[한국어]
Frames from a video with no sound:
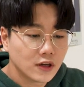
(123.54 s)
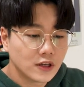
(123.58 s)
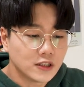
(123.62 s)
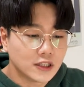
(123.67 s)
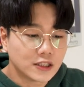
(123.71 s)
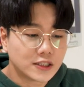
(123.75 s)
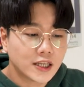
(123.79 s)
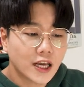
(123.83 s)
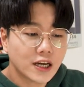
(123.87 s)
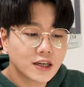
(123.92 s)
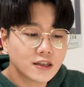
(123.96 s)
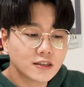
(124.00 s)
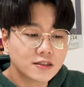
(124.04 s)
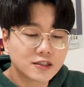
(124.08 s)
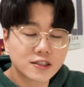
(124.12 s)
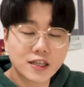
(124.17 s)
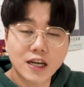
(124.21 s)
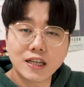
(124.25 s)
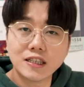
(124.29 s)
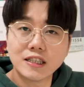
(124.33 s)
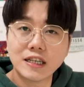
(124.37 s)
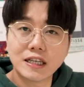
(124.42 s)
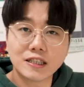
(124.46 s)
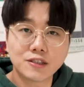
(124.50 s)
이제 책을
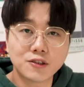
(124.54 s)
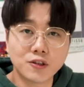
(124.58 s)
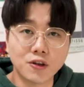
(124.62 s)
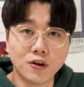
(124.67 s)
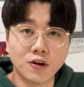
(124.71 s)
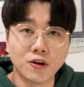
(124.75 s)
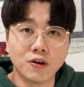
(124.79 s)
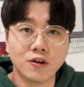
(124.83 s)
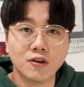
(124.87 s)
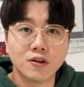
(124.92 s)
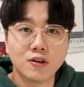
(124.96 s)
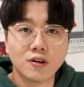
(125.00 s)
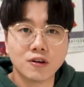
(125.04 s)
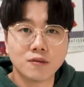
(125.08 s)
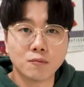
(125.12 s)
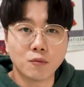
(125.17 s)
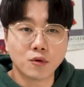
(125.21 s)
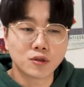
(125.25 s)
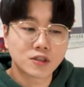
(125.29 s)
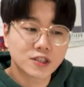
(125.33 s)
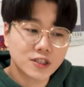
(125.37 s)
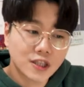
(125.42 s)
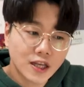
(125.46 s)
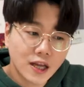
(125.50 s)
스캔을 했어요
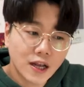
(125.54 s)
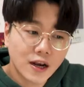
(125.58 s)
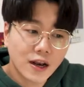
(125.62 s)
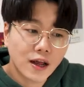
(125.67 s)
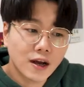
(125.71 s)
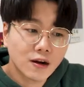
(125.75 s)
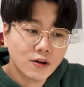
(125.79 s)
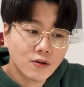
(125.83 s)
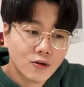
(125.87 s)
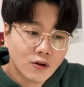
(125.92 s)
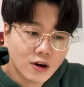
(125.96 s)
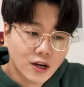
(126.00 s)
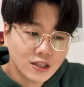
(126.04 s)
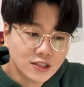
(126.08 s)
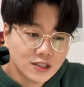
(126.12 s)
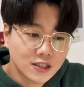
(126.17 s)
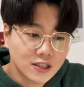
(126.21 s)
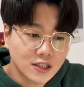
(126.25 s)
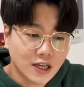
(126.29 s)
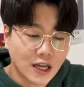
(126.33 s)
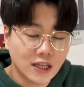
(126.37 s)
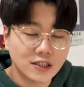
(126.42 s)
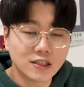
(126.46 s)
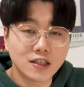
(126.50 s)
뭐 스캔을 한
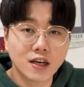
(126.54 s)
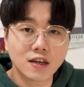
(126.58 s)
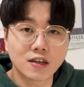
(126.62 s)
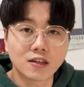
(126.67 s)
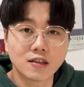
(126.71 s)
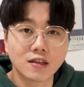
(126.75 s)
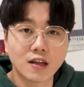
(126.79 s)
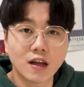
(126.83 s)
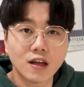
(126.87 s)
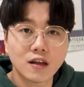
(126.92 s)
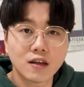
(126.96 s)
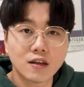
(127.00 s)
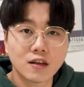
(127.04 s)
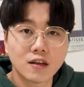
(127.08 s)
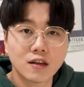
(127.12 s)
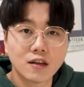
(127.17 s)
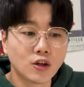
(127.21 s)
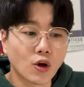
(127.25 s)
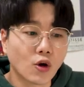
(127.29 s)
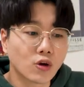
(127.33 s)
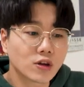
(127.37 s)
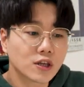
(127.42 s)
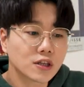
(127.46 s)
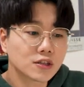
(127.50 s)
것까지는 괜찮은데
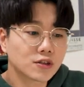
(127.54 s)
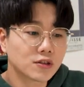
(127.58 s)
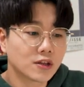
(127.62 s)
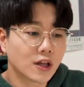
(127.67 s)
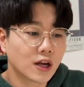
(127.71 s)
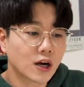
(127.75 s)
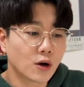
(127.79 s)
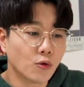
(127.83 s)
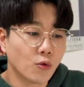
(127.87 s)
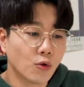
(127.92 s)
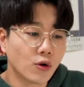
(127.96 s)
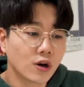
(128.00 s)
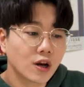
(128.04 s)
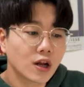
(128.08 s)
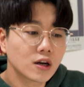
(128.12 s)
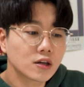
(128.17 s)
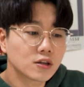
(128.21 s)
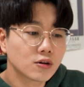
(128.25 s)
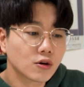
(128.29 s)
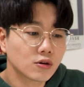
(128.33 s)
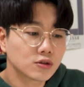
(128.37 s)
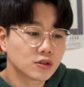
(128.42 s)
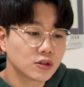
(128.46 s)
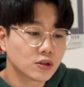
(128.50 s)
여기에서 내가
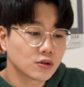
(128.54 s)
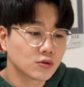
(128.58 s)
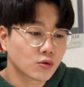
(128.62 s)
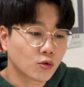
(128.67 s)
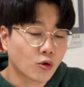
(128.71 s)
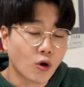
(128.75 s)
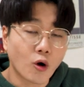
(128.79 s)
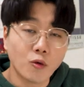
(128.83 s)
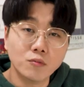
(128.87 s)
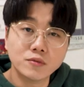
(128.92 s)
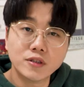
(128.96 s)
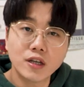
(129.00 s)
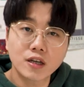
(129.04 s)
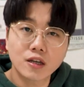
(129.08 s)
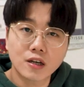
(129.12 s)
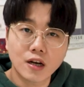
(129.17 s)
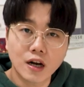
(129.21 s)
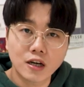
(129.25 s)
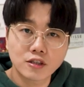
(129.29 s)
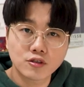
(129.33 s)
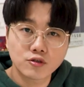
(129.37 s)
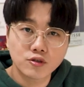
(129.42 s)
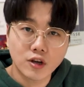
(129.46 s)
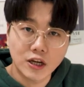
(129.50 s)
원하는 것을 또 검색을
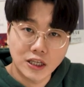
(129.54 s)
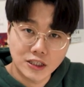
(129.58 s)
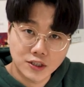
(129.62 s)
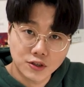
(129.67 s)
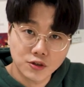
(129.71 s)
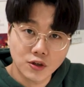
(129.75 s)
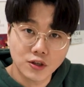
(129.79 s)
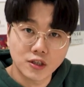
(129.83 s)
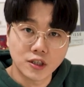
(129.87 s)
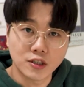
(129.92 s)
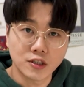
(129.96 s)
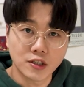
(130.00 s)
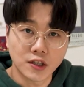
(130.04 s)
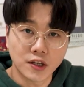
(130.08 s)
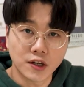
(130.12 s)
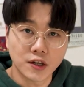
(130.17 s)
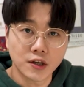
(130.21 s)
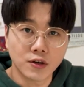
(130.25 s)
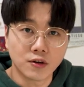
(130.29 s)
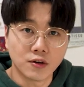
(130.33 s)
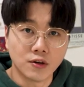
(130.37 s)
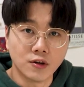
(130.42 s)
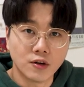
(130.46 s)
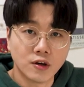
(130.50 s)
할 수가 있어야
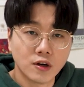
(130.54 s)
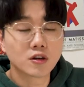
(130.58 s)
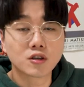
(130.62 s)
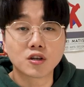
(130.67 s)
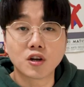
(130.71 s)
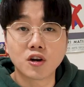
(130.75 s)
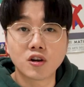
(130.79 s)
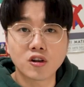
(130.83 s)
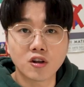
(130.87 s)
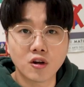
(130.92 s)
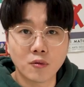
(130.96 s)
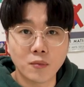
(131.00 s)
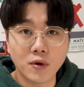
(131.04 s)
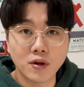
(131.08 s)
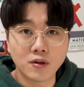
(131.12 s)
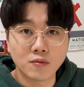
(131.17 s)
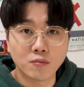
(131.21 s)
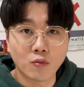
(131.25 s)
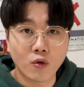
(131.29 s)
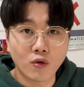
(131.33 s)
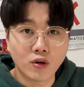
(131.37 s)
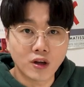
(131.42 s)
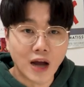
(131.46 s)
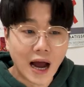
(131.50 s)
되잖아요
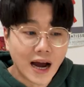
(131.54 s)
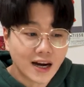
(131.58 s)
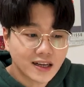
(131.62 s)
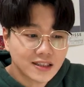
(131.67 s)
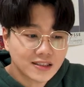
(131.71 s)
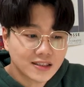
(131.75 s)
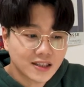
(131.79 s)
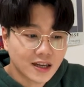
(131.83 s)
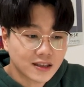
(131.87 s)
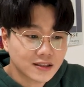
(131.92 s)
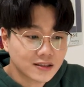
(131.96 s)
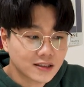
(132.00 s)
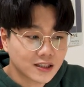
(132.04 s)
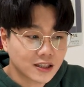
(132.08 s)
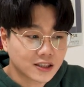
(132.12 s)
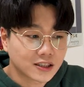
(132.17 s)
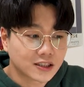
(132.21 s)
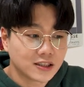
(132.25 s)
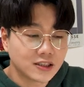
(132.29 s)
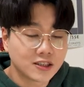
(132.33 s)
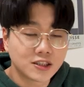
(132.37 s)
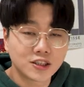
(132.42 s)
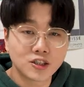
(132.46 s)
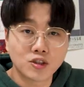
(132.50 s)
그러려면 뭐 한 글자 한 글자
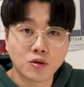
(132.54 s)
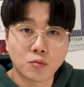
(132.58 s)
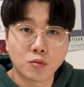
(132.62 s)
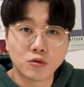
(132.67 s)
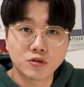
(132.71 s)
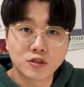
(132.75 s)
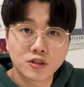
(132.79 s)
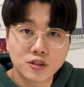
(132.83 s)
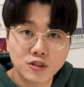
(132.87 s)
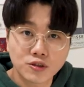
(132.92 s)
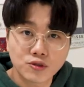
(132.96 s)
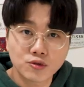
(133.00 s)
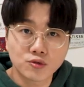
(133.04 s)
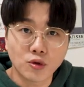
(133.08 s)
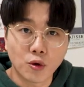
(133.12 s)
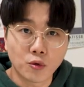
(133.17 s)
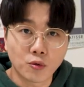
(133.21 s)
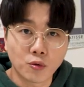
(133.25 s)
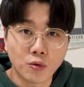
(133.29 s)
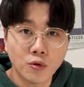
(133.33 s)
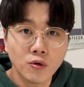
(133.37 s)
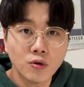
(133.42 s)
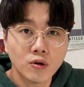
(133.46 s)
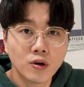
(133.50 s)
글씨로 뭐 쓸 수도
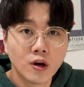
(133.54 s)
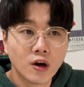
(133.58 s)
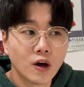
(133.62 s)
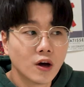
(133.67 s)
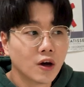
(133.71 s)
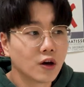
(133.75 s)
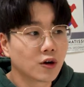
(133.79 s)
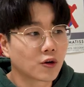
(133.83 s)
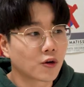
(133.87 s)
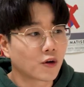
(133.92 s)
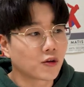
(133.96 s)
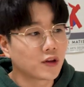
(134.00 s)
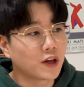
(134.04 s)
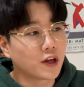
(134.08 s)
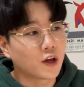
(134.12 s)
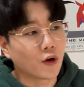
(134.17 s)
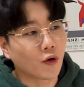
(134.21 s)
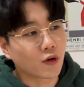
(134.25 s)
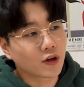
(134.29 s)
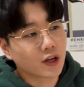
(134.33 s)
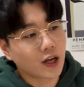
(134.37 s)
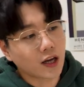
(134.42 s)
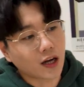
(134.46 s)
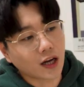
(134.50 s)
없고 그런데
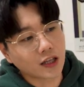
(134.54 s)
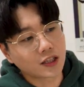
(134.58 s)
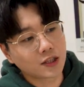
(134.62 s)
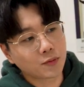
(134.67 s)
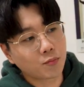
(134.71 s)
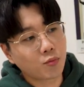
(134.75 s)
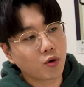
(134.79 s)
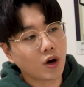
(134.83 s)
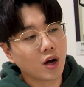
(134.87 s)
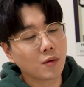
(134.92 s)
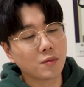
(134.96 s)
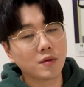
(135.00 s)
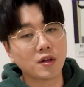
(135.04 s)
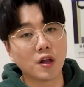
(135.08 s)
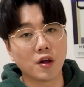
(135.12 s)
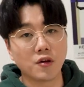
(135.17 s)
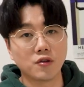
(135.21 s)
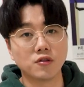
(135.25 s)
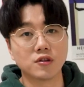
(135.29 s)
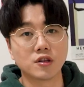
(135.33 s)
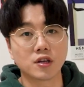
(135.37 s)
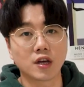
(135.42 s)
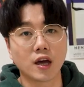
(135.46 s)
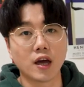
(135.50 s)
여기에 같이 포함이 되어
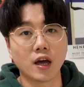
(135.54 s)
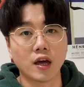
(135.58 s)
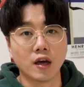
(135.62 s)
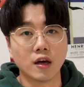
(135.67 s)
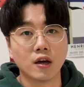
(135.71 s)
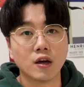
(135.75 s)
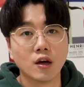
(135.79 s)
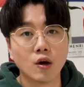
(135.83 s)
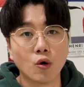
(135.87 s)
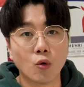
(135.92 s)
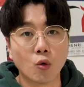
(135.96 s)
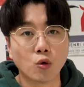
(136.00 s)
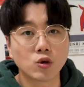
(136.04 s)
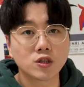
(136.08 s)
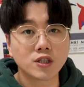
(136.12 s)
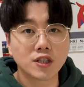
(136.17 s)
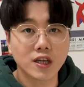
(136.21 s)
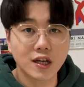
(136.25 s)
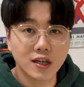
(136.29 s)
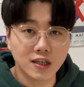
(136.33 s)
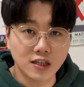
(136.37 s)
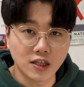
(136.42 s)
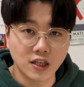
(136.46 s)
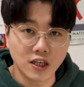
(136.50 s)
있는 게
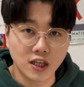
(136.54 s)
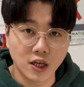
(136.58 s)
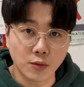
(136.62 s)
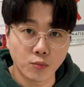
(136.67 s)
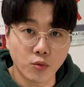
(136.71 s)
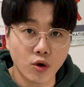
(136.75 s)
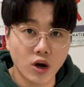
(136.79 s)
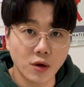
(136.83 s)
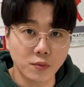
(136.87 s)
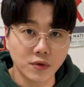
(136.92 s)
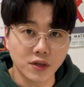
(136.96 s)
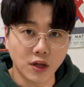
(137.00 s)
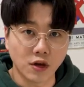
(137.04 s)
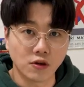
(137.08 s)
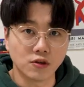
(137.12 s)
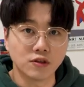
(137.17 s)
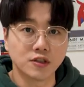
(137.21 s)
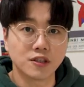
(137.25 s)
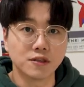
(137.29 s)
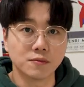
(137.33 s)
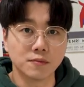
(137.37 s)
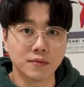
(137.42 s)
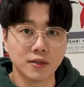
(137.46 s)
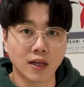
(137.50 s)
OCR 기능이 포함이 되어
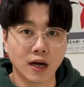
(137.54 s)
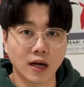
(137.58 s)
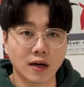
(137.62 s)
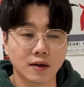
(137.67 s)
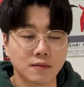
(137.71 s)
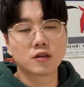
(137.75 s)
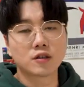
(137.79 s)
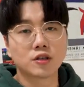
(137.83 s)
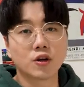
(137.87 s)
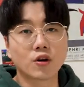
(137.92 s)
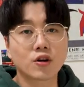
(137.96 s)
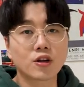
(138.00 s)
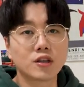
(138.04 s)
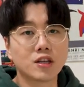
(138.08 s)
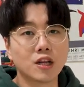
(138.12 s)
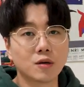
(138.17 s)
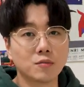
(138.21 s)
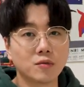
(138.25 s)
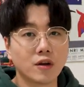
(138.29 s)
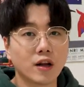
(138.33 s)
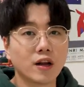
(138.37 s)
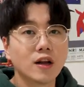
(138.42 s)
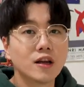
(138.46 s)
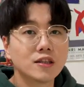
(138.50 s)
있습니다. 그렇기
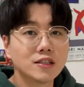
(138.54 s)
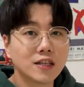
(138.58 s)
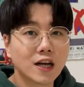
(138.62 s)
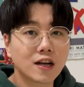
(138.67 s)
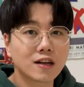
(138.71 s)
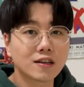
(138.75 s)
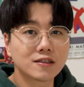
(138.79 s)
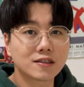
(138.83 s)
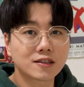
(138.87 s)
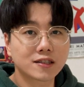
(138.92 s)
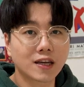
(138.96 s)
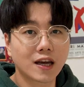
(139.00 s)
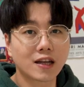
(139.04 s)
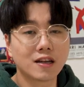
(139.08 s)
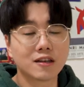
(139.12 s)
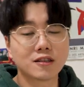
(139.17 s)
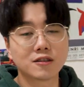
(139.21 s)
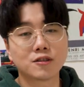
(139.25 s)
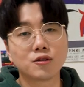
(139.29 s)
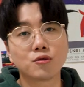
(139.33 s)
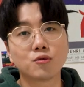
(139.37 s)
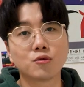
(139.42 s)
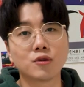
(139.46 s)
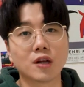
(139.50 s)
때문에 책을
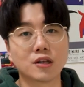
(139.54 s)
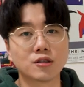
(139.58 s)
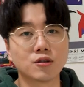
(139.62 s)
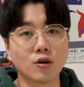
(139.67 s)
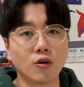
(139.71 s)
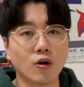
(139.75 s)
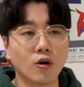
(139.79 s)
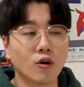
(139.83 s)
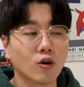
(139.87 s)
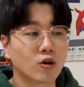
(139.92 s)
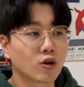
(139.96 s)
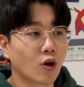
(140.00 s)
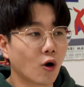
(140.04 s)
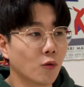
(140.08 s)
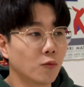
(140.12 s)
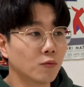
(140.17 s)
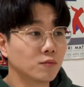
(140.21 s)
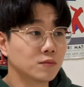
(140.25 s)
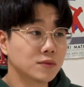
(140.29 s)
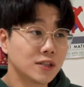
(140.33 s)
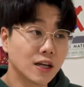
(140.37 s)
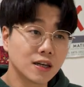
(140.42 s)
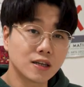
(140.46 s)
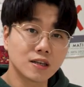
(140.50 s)
스캔을 뜨고 나서
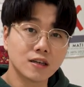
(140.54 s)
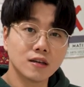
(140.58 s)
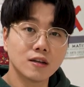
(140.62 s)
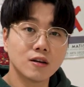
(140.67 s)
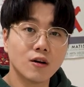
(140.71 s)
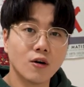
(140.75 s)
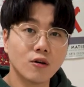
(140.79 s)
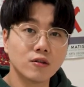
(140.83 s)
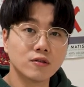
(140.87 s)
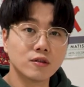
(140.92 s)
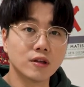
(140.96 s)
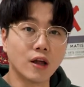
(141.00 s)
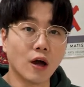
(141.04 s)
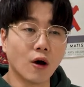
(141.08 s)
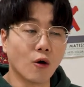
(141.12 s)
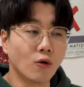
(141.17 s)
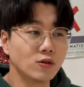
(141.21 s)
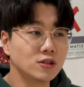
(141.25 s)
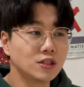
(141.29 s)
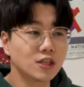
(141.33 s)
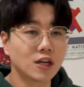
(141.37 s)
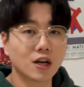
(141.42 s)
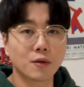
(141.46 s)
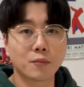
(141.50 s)
검색을 네,
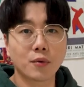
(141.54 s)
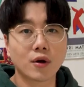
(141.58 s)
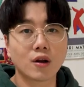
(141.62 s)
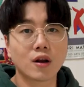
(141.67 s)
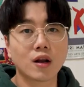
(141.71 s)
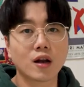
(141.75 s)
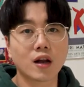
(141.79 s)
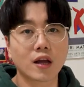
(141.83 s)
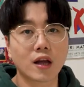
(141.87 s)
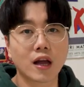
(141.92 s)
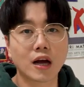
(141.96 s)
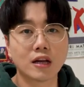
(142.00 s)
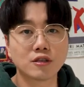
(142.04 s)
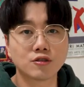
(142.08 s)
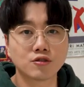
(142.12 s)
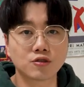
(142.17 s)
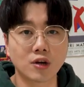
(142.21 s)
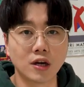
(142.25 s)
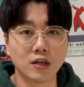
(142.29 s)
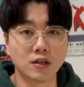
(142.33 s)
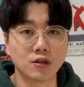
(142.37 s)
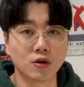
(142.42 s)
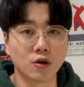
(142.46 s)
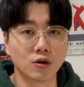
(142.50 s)
언제나 편안하게 할
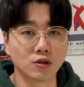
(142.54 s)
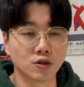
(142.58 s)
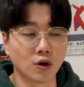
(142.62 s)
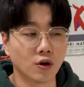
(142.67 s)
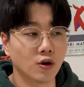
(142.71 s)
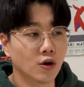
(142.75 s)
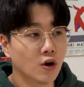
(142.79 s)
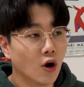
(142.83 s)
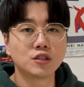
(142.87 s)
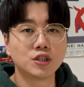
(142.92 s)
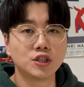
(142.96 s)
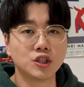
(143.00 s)
수가 있는 거죠.